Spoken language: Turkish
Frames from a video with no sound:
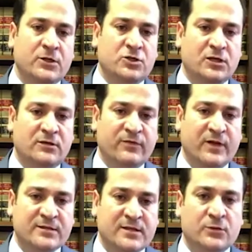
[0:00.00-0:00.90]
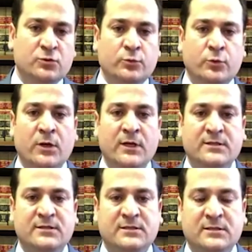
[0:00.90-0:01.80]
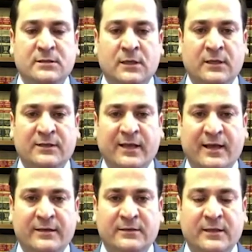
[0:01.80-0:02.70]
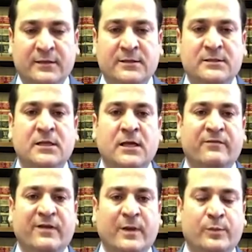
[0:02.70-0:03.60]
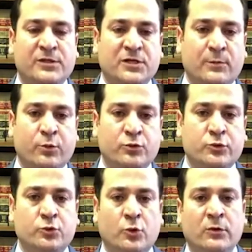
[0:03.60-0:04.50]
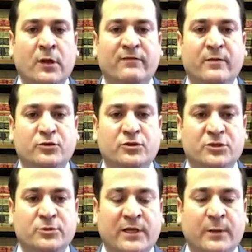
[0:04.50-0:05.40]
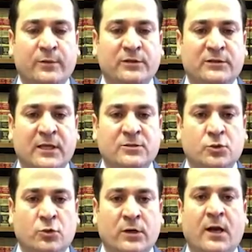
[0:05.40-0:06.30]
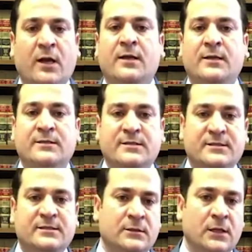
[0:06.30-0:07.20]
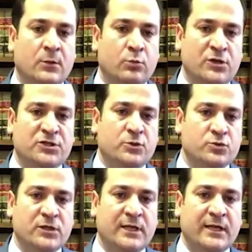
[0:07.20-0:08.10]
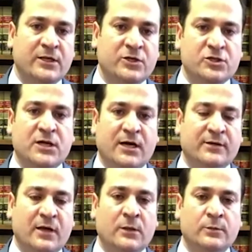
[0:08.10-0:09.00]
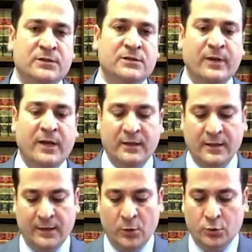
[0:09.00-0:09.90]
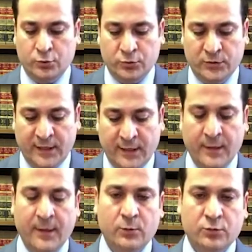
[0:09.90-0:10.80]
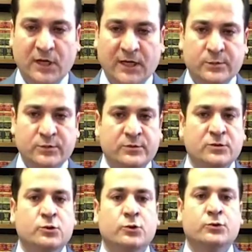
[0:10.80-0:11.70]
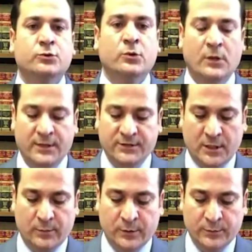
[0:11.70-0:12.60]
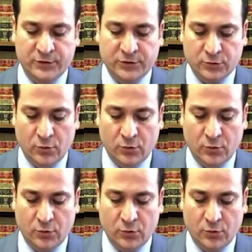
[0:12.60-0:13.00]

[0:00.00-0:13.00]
İş yerinin finansal durumu, sizin e, yeterlilikleriniz ve yapılacak pozisyon ve bu çalışmalar yapıldıktan sonra sizin bu iş üzerinden yeşil kartı almanıza bir engel yoktur diye bu takipçimizin sorusunu cevaplamış